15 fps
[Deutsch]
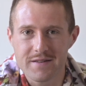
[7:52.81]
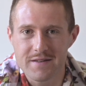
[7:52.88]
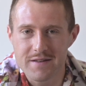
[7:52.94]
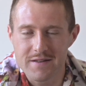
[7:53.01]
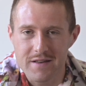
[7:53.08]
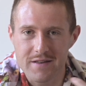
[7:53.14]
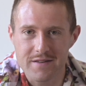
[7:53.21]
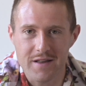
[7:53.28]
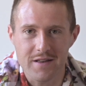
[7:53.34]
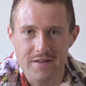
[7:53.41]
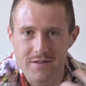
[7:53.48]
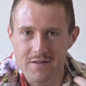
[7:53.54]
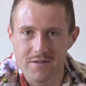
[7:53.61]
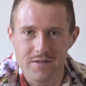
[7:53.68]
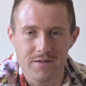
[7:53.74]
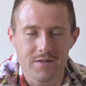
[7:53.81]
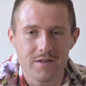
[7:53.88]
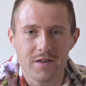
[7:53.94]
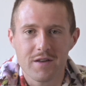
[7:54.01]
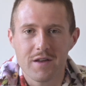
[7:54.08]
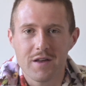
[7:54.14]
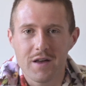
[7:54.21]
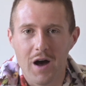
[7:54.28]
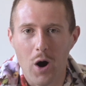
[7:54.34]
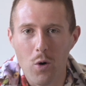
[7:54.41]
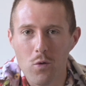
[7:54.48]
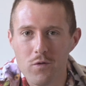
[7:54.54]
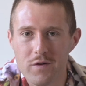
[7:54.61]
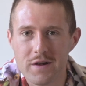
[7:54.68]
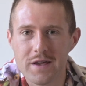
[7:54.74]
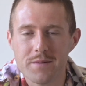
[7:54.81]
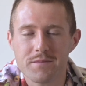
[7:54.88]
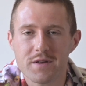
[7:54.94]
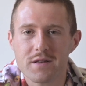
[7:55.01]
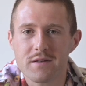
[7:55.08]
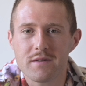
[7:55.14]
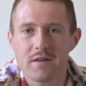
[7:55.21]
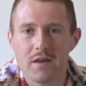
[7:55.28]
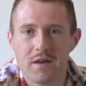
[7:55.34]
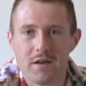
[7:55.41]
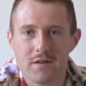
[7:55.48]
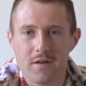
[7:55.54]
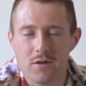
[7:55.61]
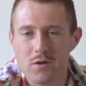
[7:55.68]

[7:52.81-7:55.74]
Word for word: interessanten auflebenden äh,